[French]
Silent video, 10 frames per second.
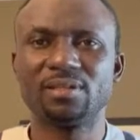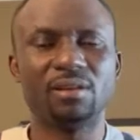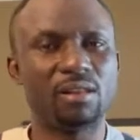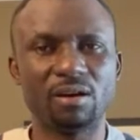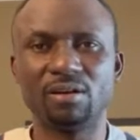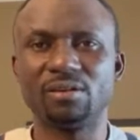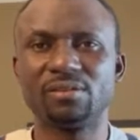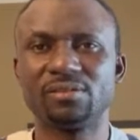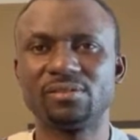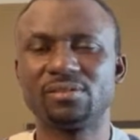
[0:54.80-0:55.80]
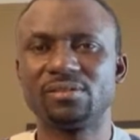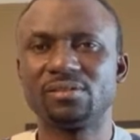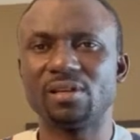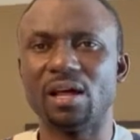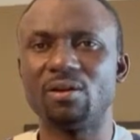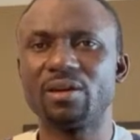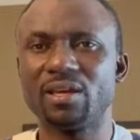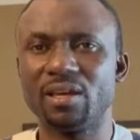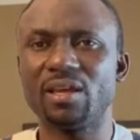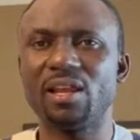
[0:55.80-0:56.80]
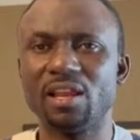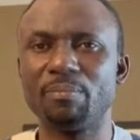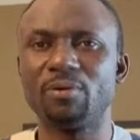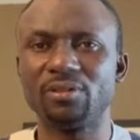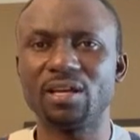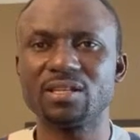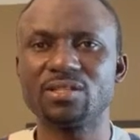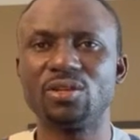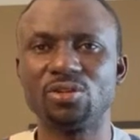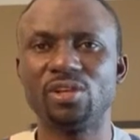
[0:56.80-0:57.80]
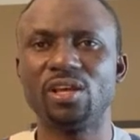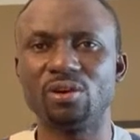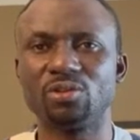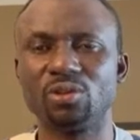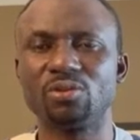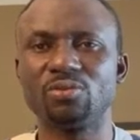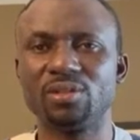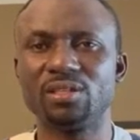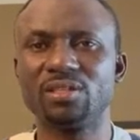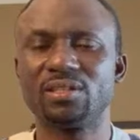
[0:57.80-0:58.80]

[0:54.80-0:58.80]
Non. Alors, quelle est l'importance de Dieu aujourd'hui